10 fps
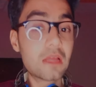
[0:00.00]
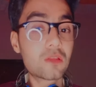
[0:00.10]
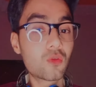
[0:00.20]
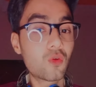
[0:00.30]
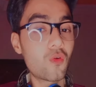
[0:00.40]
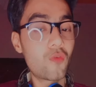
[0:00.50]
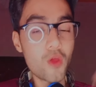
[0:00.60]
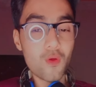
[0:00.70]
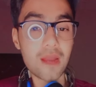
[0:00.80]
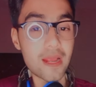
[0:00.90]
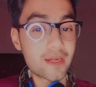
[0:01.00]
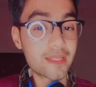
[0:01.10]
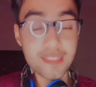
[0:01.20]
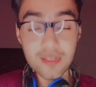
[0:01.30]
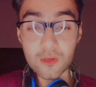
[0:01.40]
तो वीडियो को लाइक कर दें
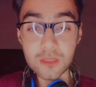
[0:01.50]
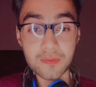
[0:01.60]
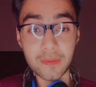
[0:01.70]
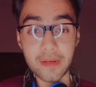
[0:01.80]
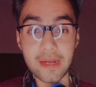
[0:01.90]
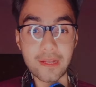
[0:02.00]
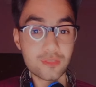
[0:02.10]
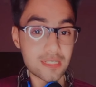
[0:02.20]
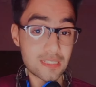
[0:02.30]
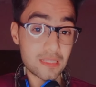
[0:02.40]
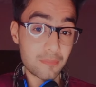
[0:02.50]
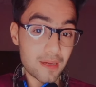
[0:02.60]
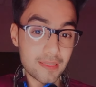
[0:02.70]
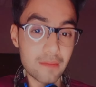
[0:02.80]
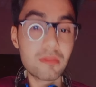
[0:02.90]
चैनल को सब्सक्राइब करके घंटी को साथ साथ दबा
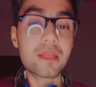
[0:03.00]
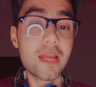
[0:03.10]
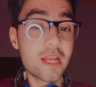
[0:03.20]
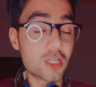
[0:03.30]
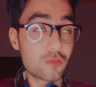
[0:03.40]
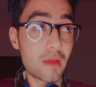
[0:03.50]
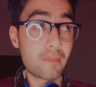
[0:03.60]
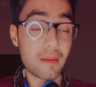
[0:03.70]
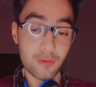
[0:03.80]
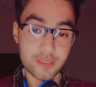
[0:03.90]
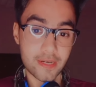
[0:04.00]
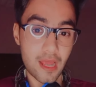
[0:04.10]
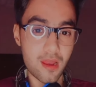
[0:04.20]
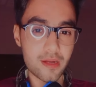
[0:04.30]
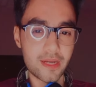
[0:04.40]
दें मिलते हैं नेक्स्ट में अपना बहुत
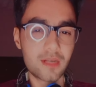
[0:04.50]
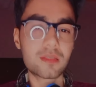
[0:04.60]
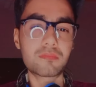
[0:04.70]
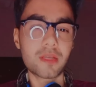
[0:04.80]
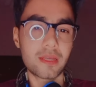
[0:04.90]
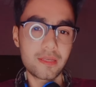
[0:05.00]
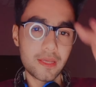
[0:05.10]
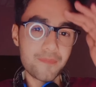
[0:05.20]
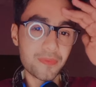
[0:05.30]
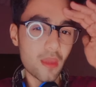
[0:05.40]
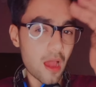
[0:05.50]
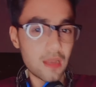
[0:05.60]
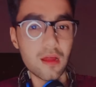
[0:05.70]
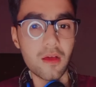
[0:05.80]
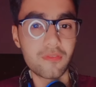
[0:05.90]
ख्याल रखें तब तक के लिए
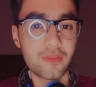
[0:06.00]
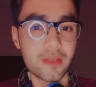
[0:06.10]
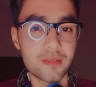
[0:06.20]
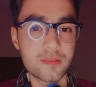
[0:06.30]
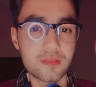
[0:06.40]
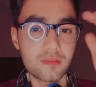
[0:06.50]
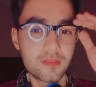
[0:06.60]
अल्लाह हाफिज़